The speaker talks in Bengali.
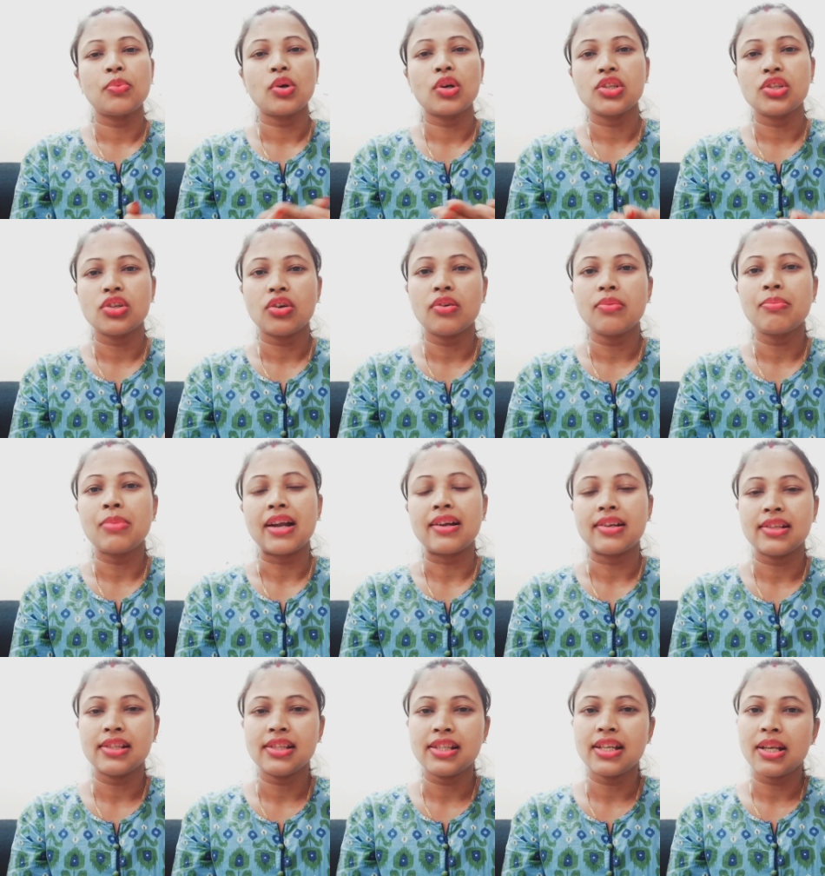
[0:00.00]
পরে যখন ব্লাড
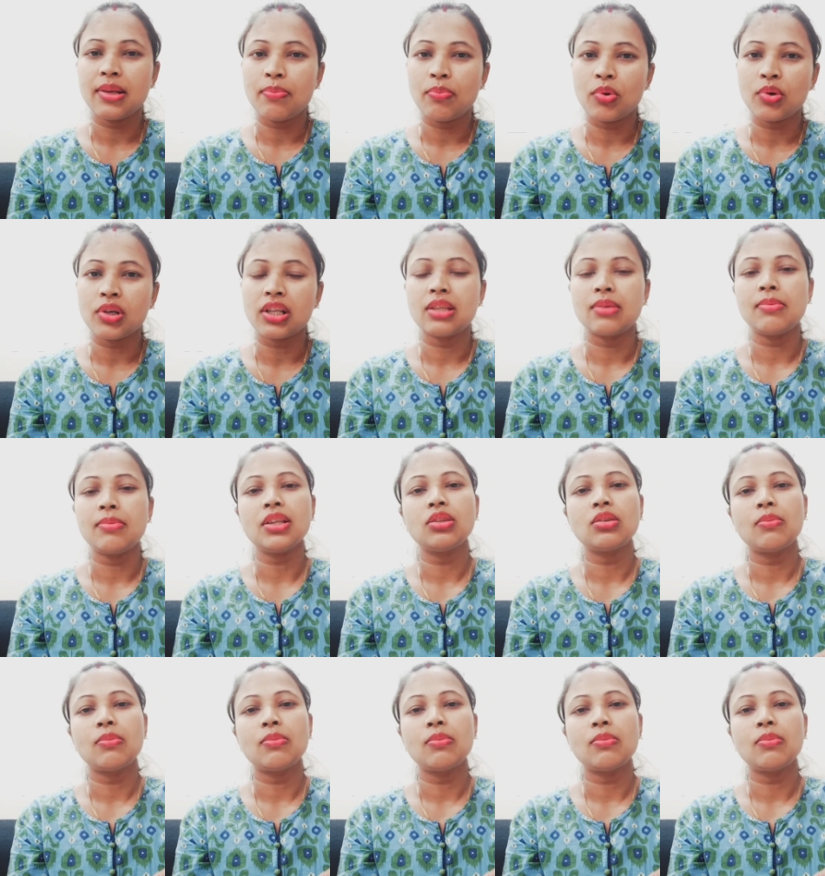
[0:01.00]
টেস্টের রিপোর্টটা দিবে